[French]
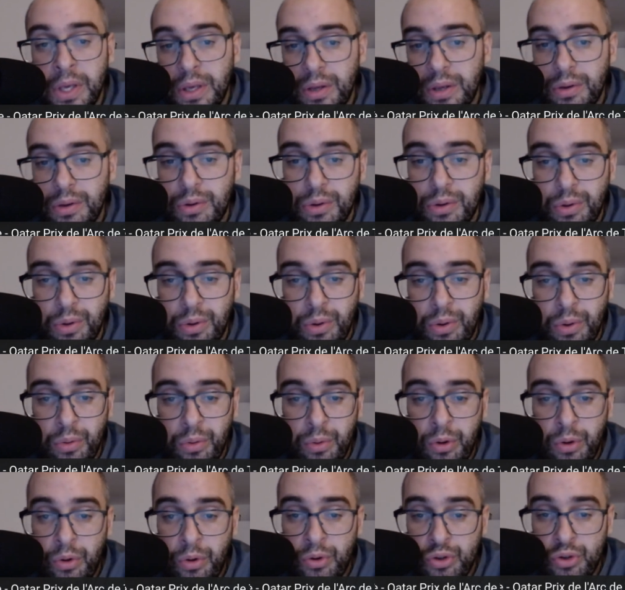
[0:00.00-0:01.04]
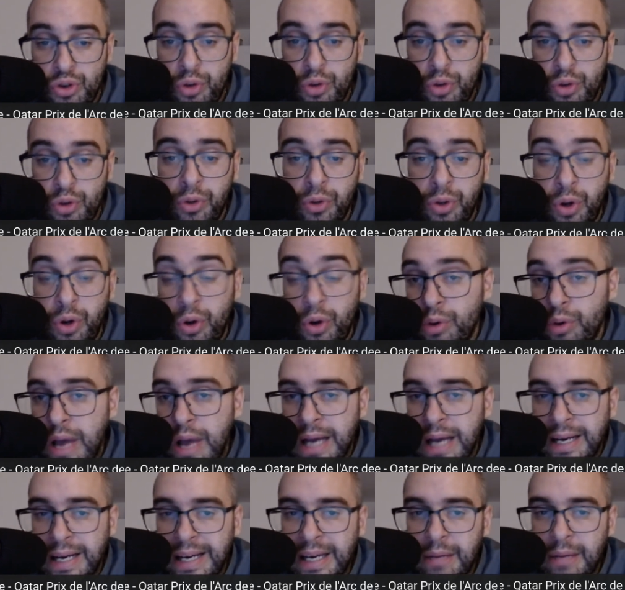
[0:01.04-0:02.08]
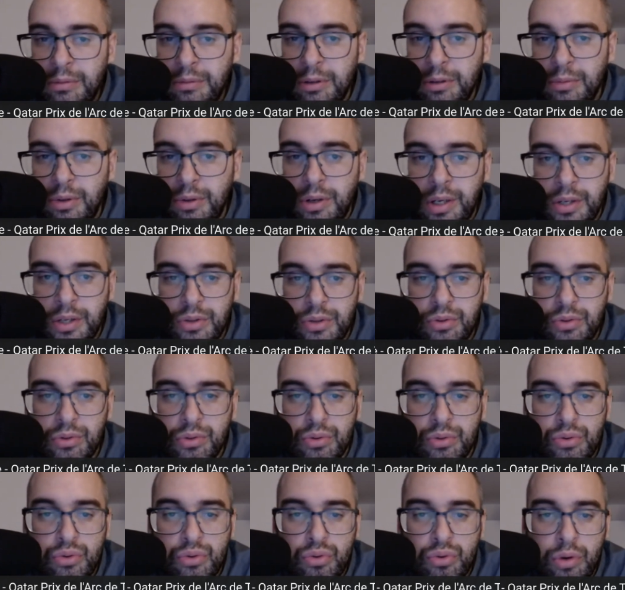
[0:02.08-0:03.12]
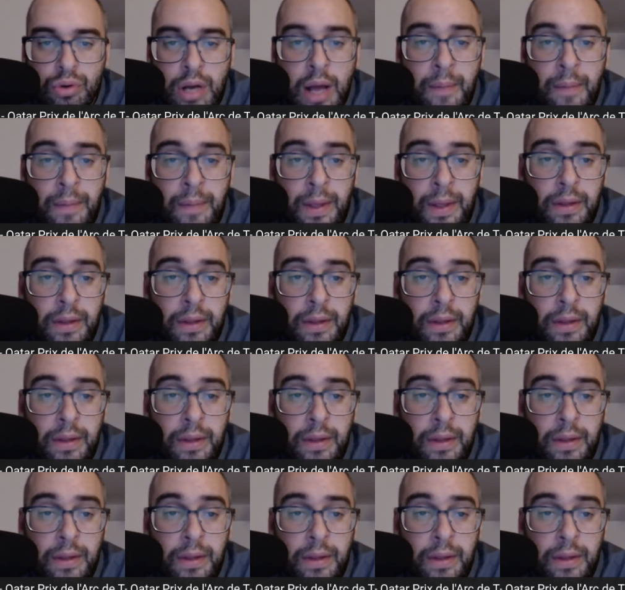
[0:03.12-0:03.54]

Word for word: en, surprenant agréablement hein, ce, ce jour-là.